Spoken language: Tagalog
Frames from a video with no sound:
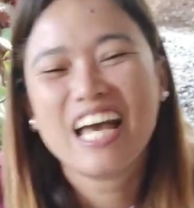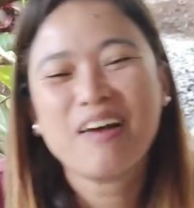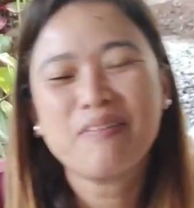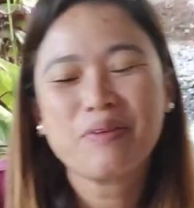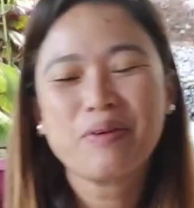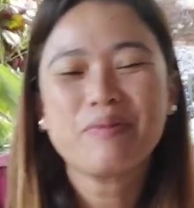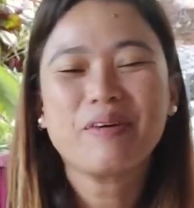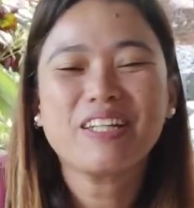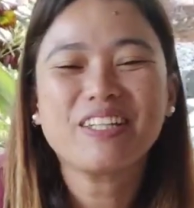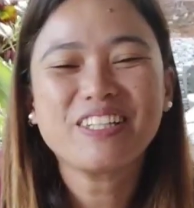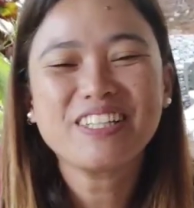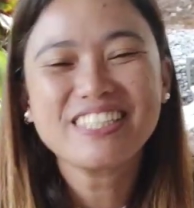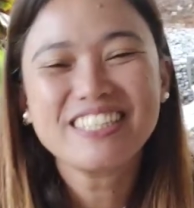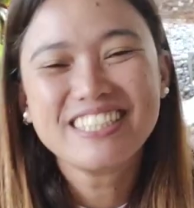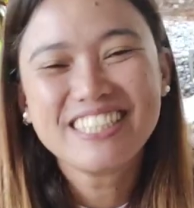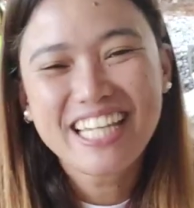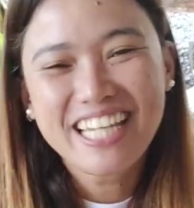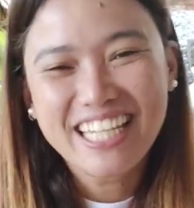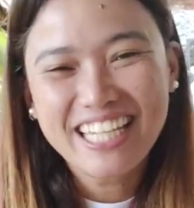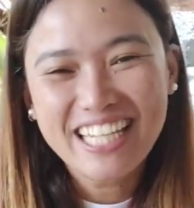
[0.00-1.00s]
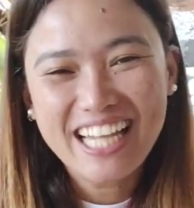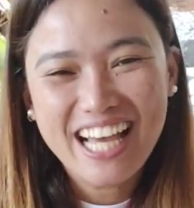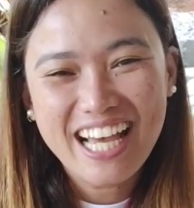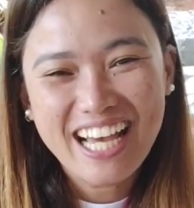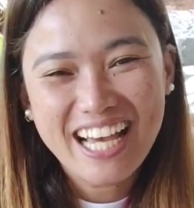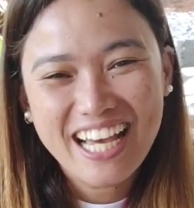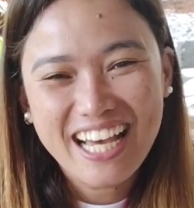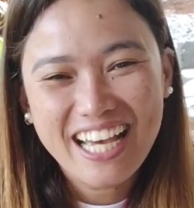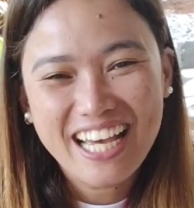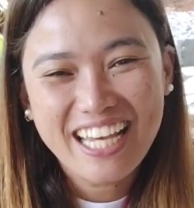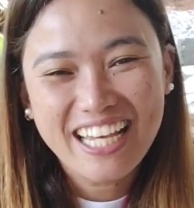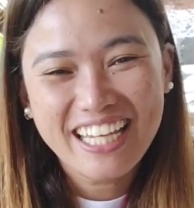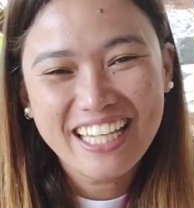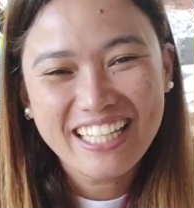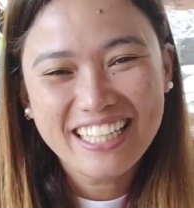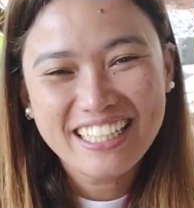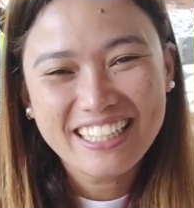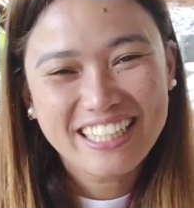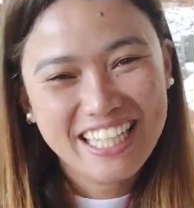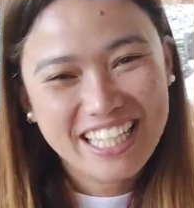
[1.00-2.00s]
Happy Mother's Day,
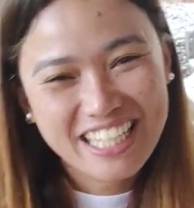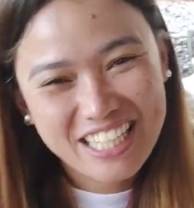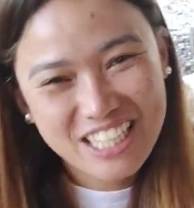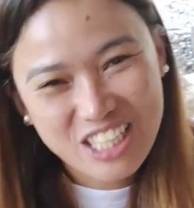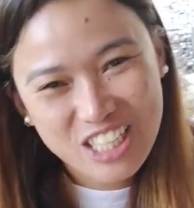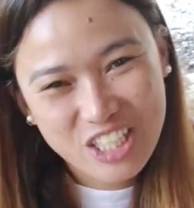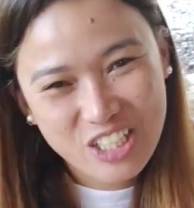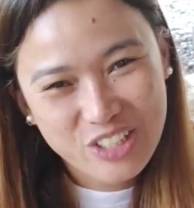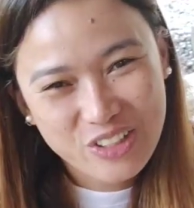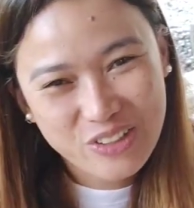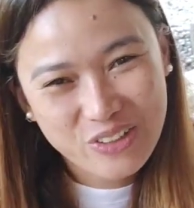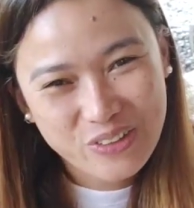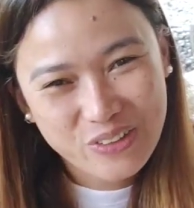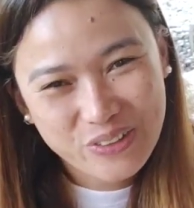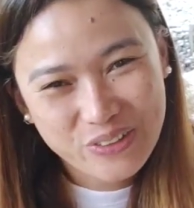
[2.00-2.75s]
Lyle. Thank you.